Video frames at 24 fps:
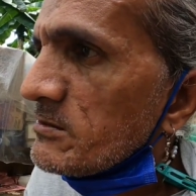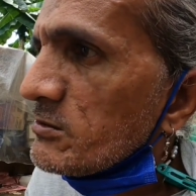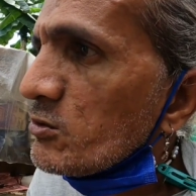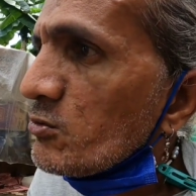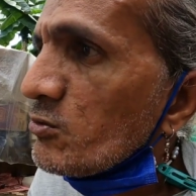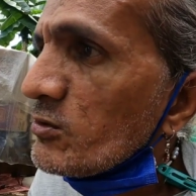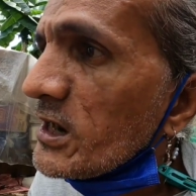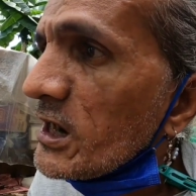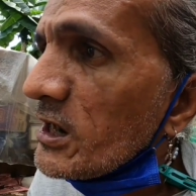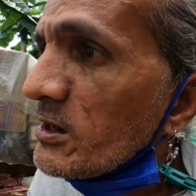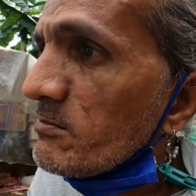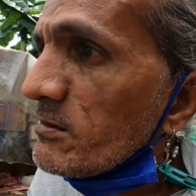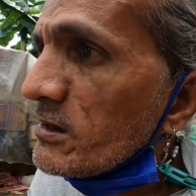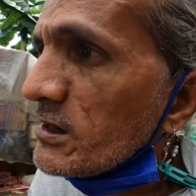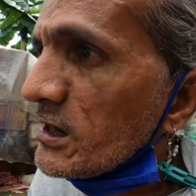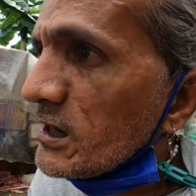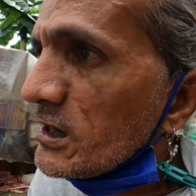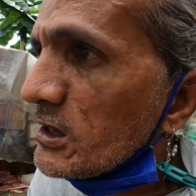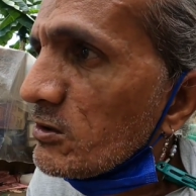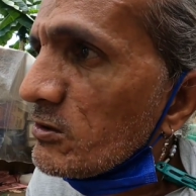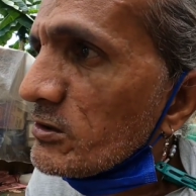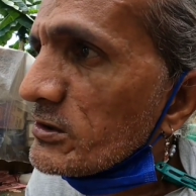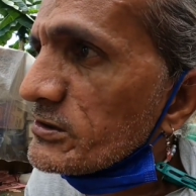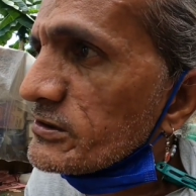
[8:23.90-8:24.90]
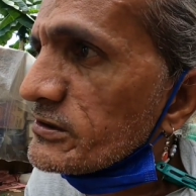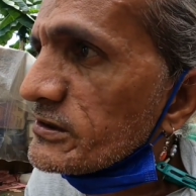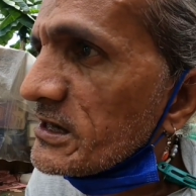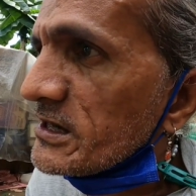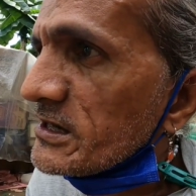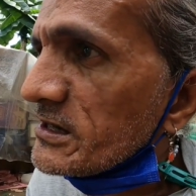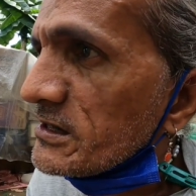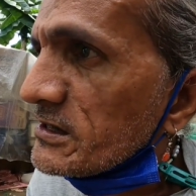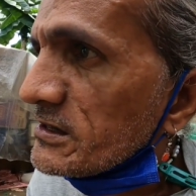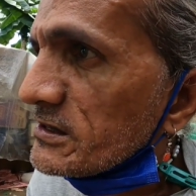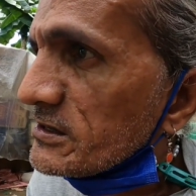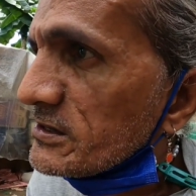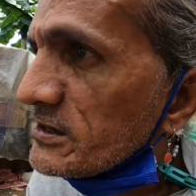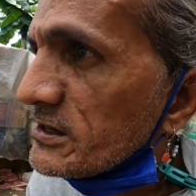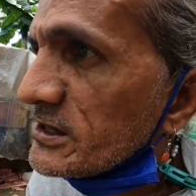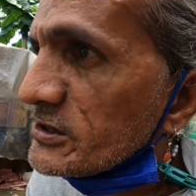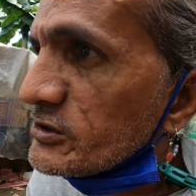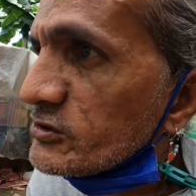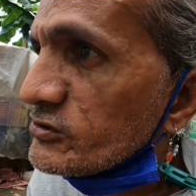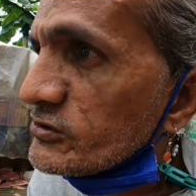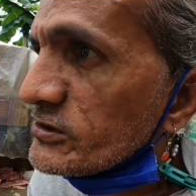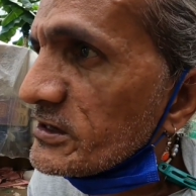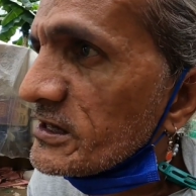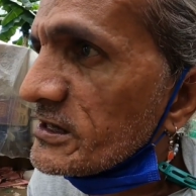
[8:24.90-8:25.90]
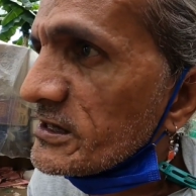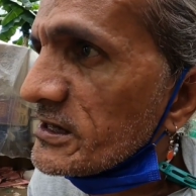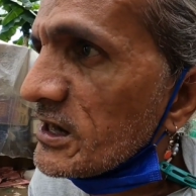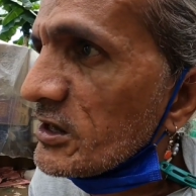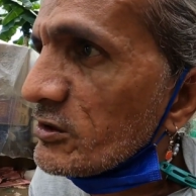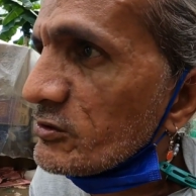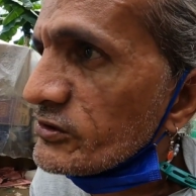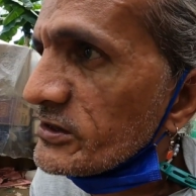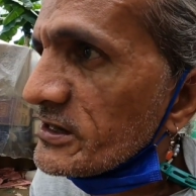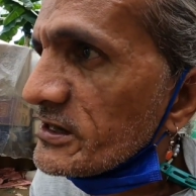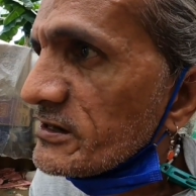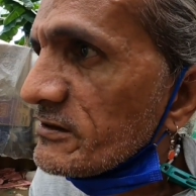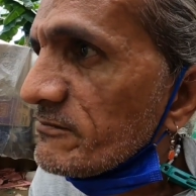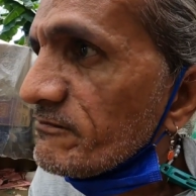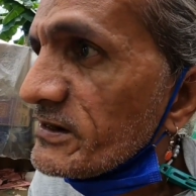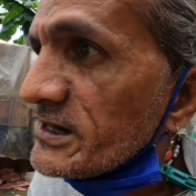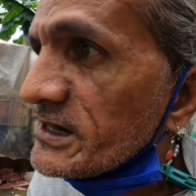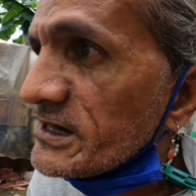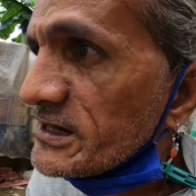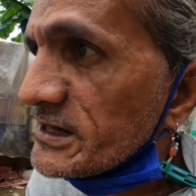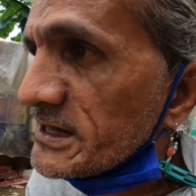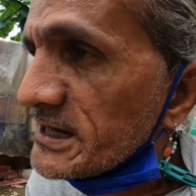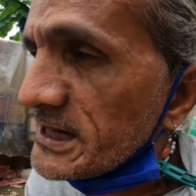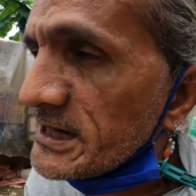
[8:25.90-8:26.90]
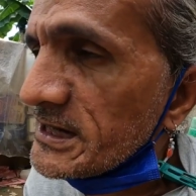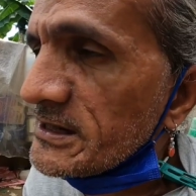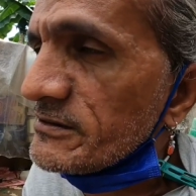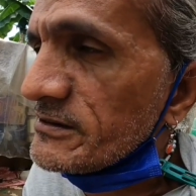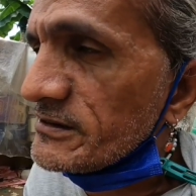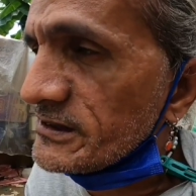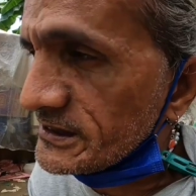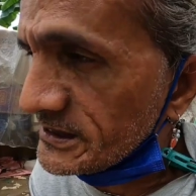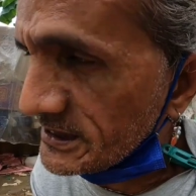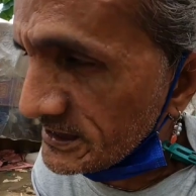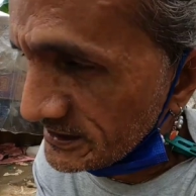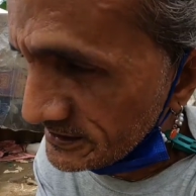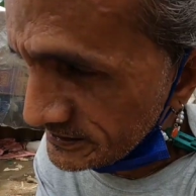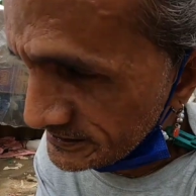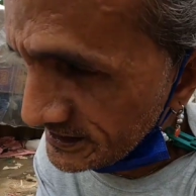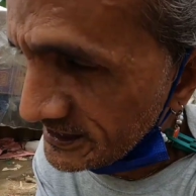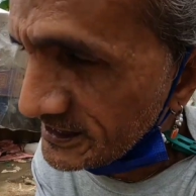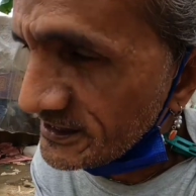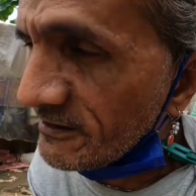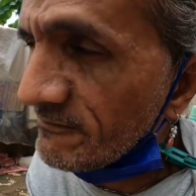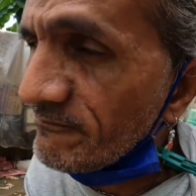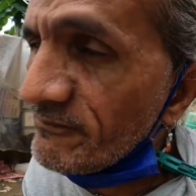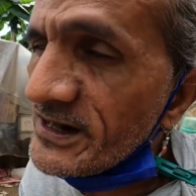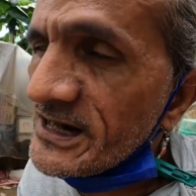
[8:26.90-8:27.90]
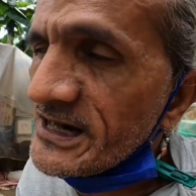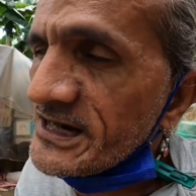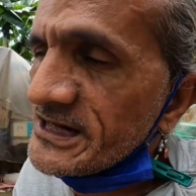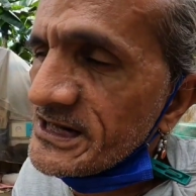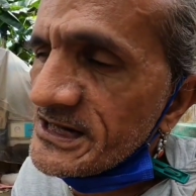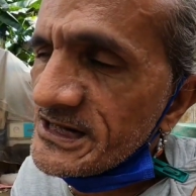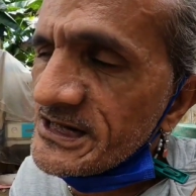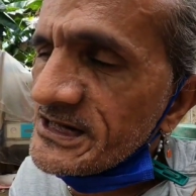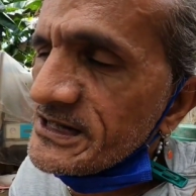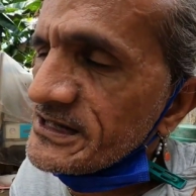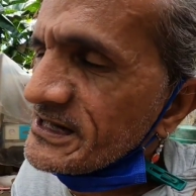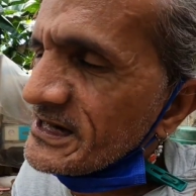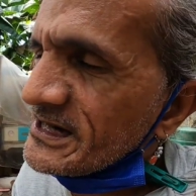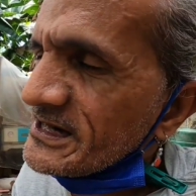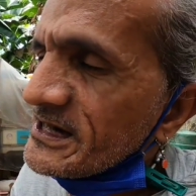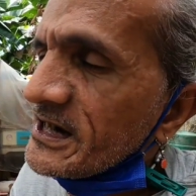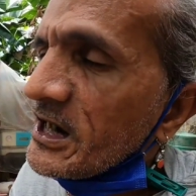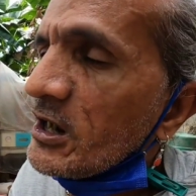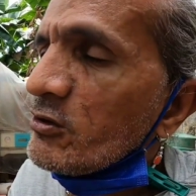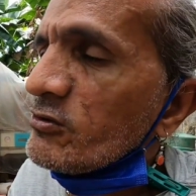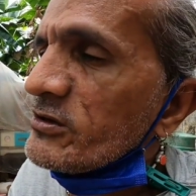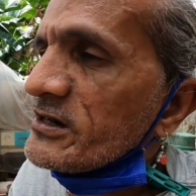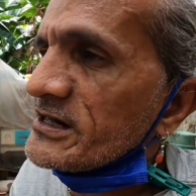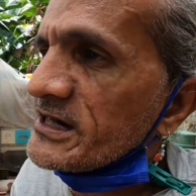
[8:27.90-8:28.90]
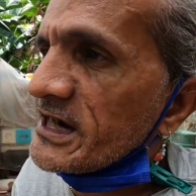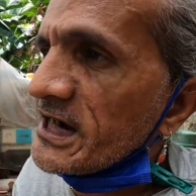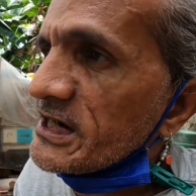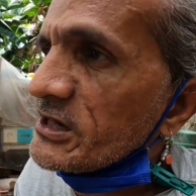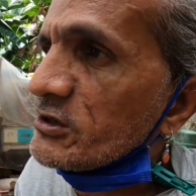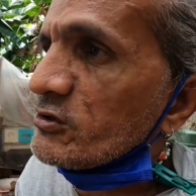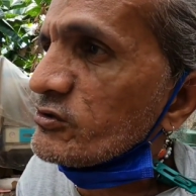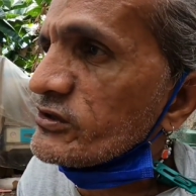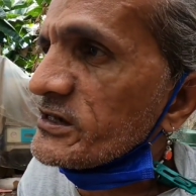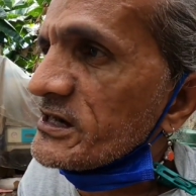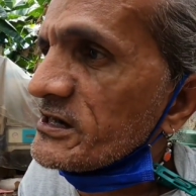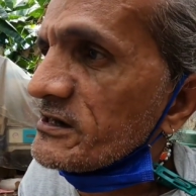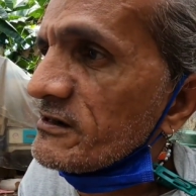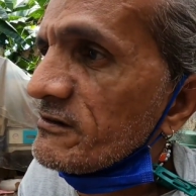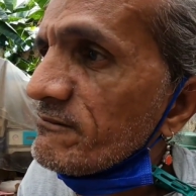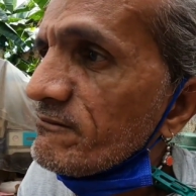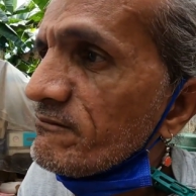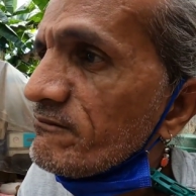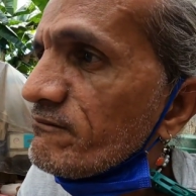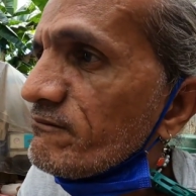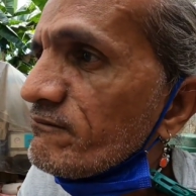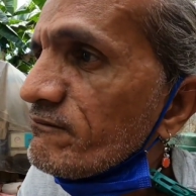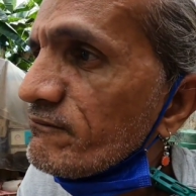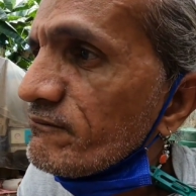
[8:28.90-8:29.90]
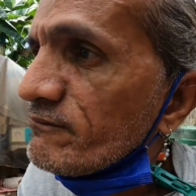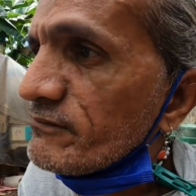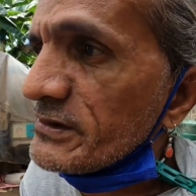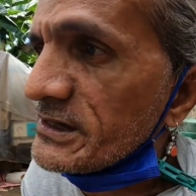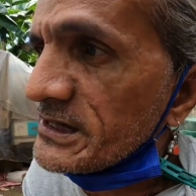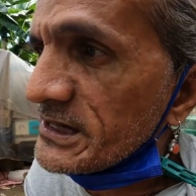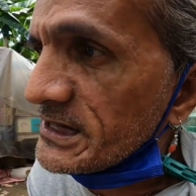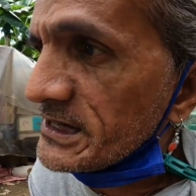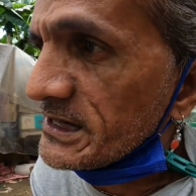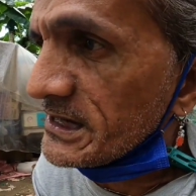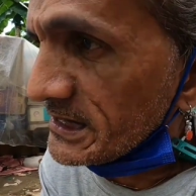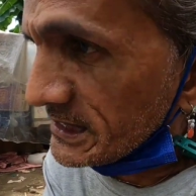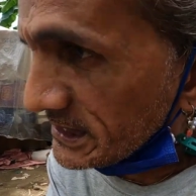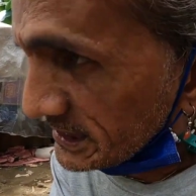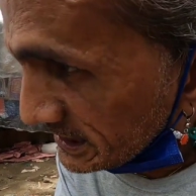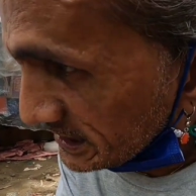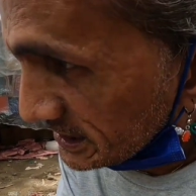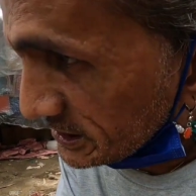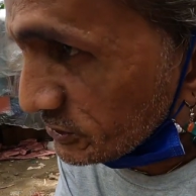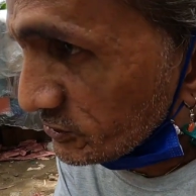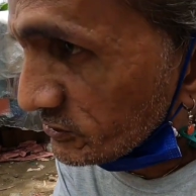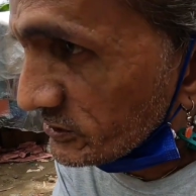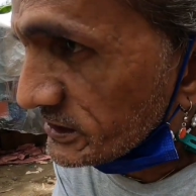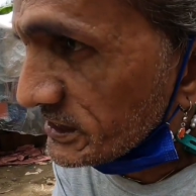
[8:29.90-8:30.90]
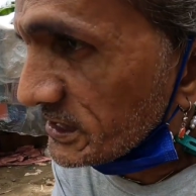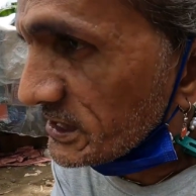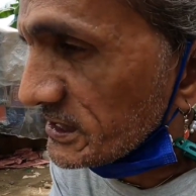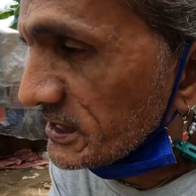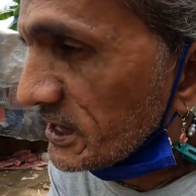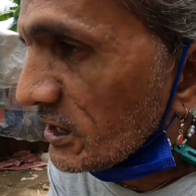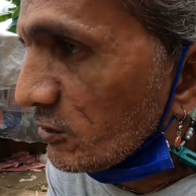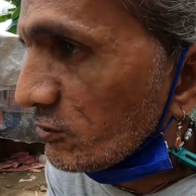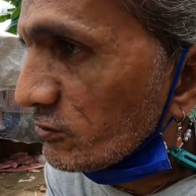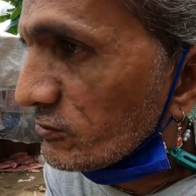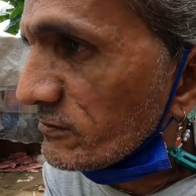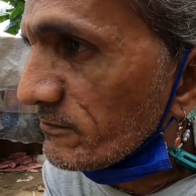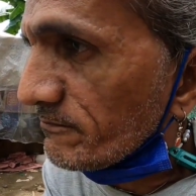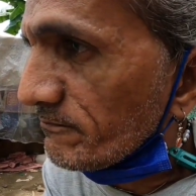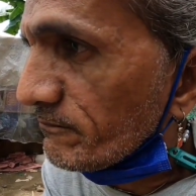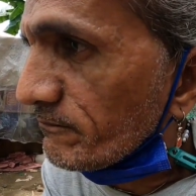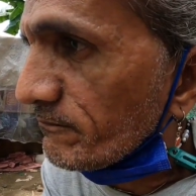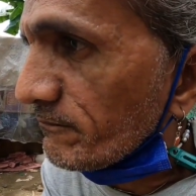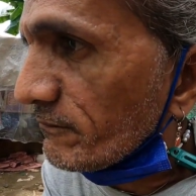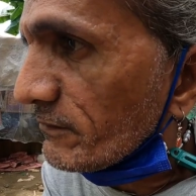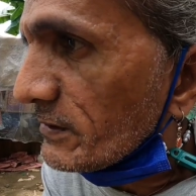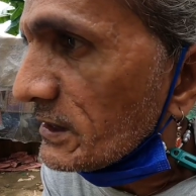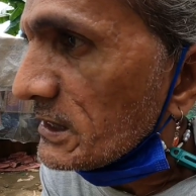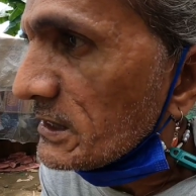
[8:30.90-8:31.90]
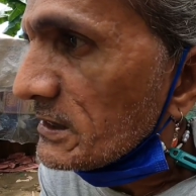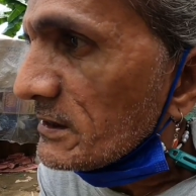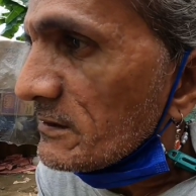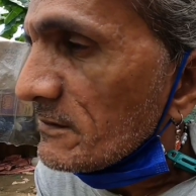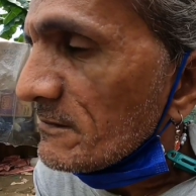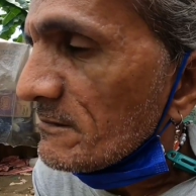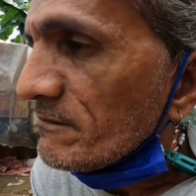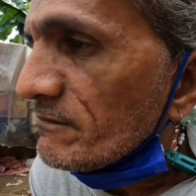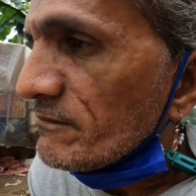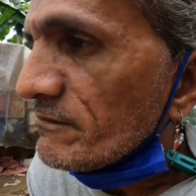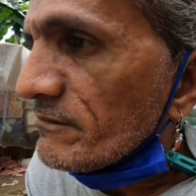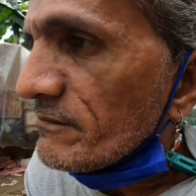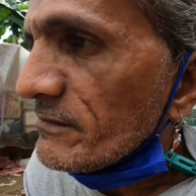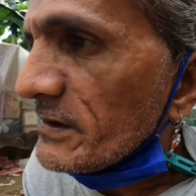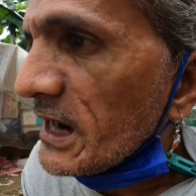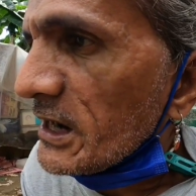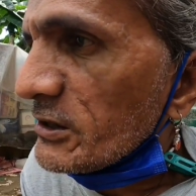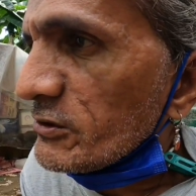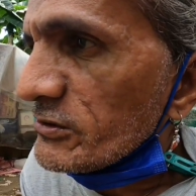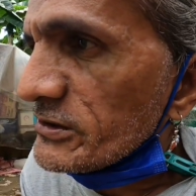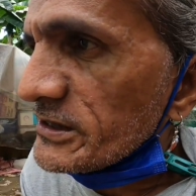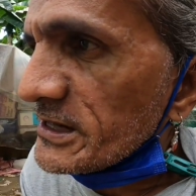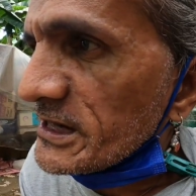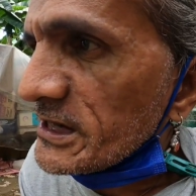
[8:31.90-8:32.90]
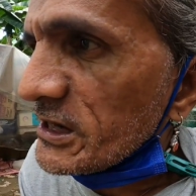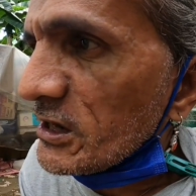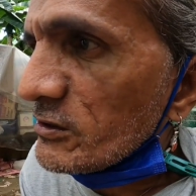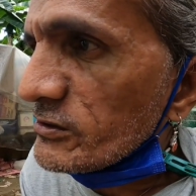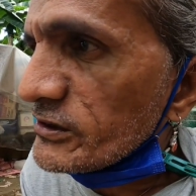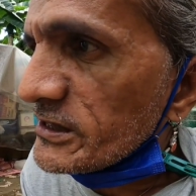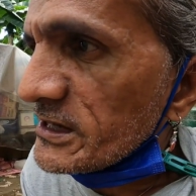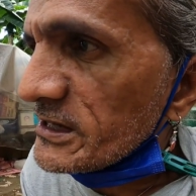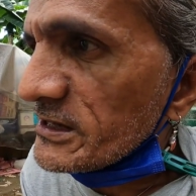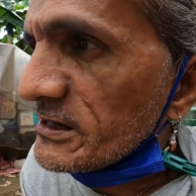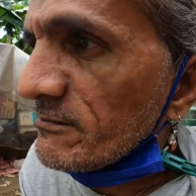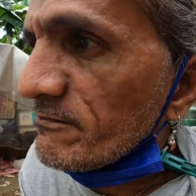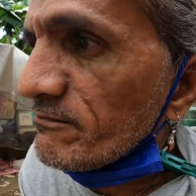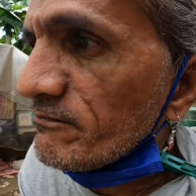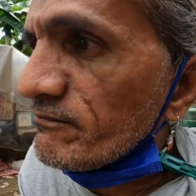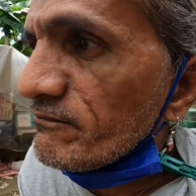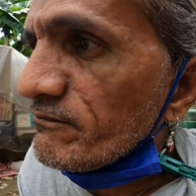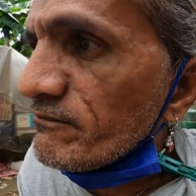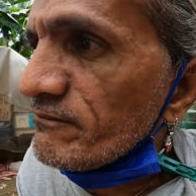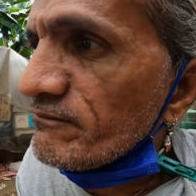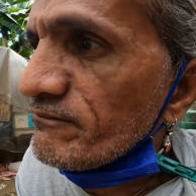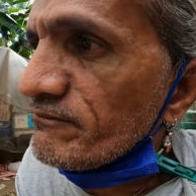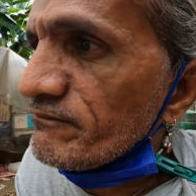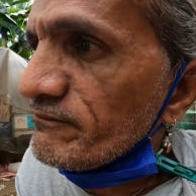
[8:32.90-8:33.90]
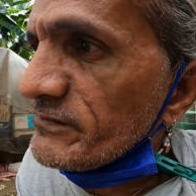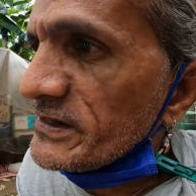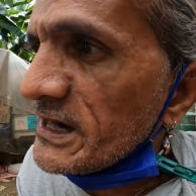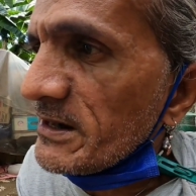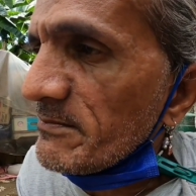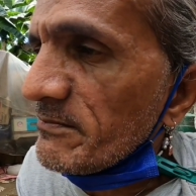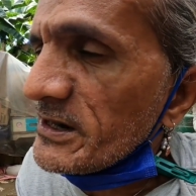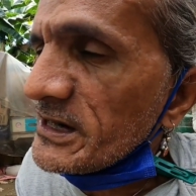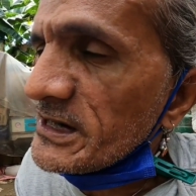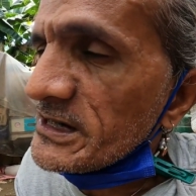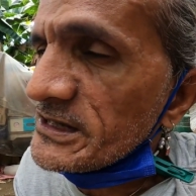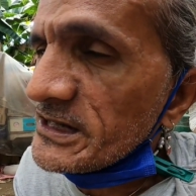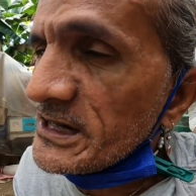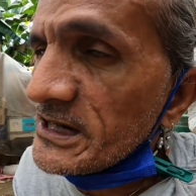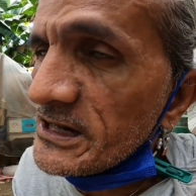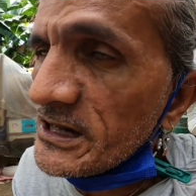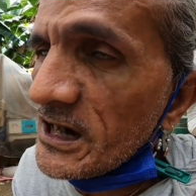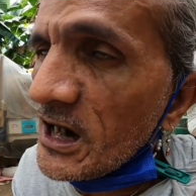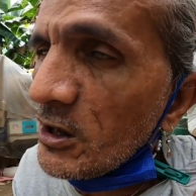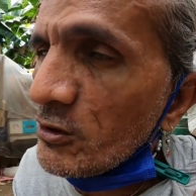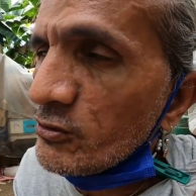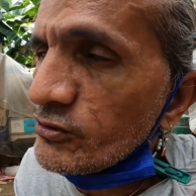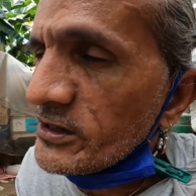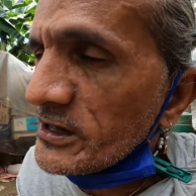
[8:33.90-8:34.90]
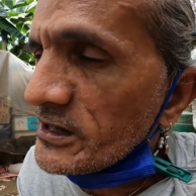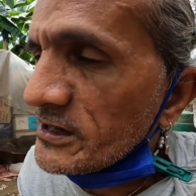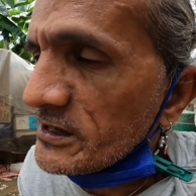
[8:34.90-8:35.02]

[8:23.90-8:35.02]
ay, kung wala kang magagawa, talagang ganun talaga ako, talagang pinangan na, talagang pinangan talaga ako ng nanay ko, talagang ganun na talaga ako, ano talaga ako, talagang binabay na talaga ako